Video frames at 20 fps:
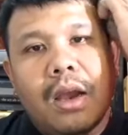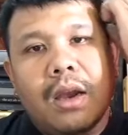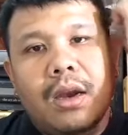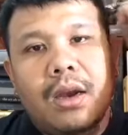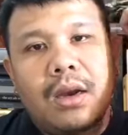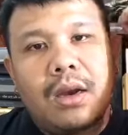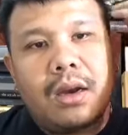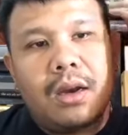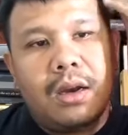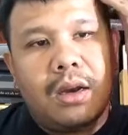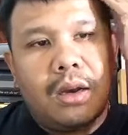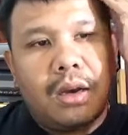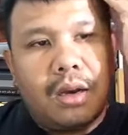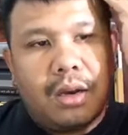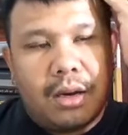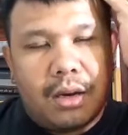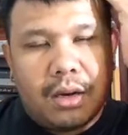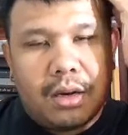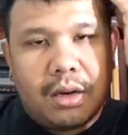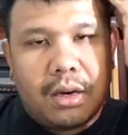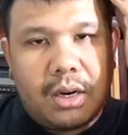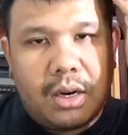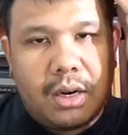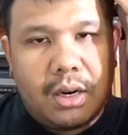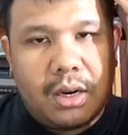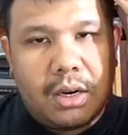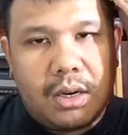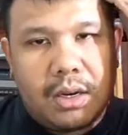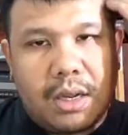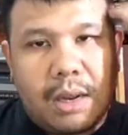คือคือ
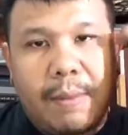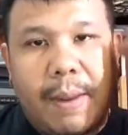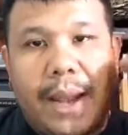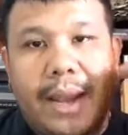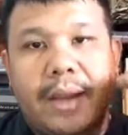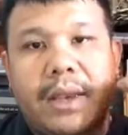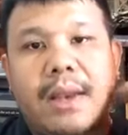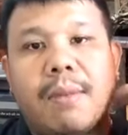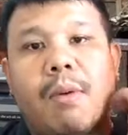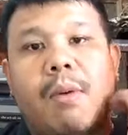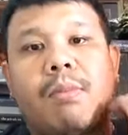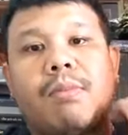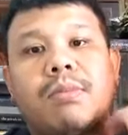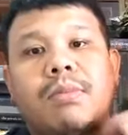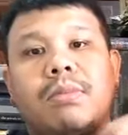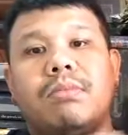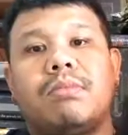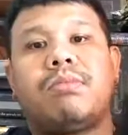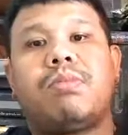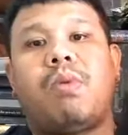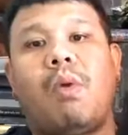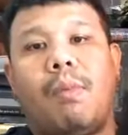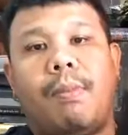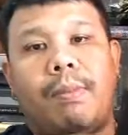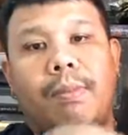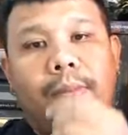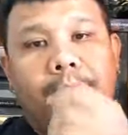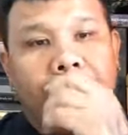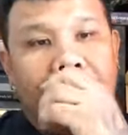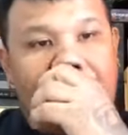สมัยที่ผมผม
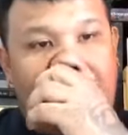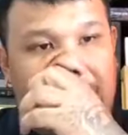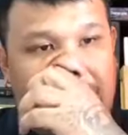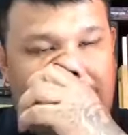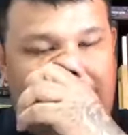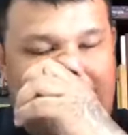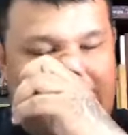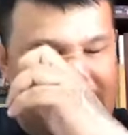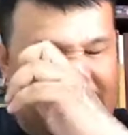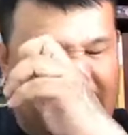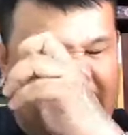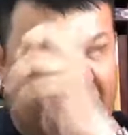อ่า